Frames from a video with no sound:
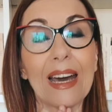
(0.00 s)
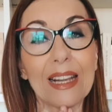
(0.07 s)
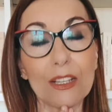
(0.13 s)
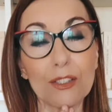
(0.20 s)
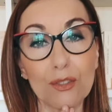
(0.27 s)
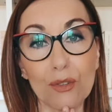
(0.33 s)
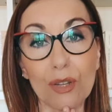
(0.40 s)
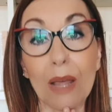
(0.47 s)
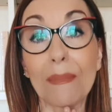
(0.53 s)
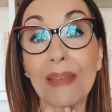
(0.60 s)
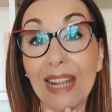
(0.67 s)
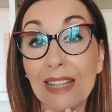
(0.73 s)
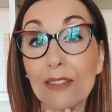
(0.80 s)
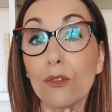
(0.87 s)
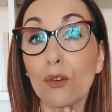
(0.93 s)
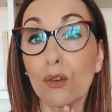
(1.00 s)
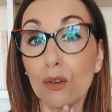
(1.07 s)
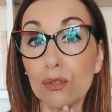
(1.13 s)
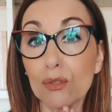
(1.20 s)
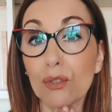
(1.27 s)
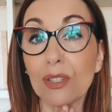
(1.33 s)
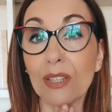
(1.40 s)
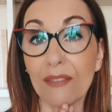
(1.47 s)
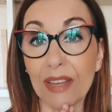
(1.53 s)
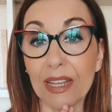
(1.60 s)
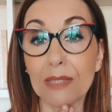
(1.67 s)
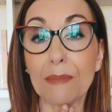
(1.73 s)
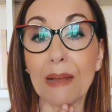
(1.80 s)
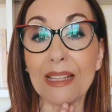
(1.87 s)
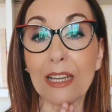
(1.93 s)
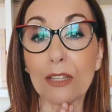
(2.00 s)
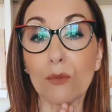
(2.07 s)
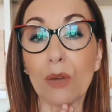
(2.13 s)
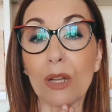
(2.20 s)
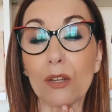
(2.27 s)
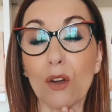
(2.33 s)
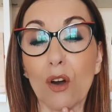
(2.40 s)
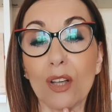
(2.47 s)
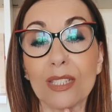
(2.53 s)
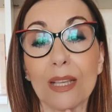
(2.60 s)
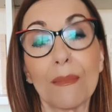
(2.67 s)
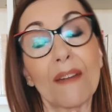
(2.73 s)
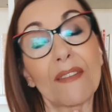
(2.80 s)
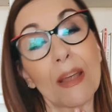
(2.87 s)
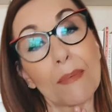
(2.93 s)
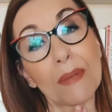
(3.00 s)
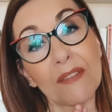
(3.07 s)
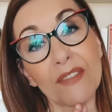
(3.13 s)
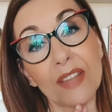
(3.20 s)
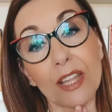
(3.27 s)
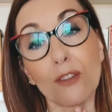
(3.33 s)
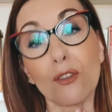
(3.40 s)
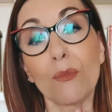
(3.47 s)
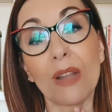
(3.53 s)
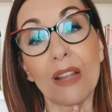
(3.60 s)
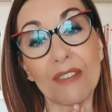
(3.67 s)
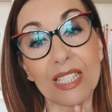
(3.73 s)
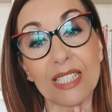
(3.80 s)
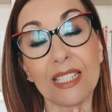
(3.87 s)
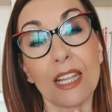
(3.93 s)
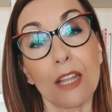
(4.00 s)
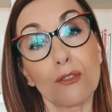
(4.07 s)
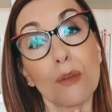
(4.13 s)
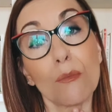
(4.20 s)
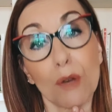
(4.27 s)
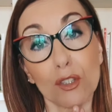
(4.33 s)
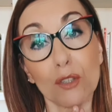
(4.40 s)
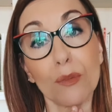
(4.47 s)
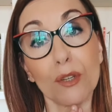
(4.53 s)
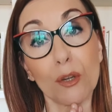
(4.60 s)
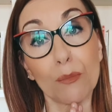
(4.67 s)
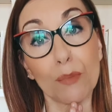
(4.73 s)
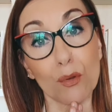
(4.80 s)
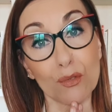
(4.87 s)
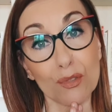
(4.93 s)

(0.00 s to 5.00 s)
Ha ragione, mi rendo conto di aver sbagliato qualcosa, ma avrei preferito me l'avesse detto in modo meno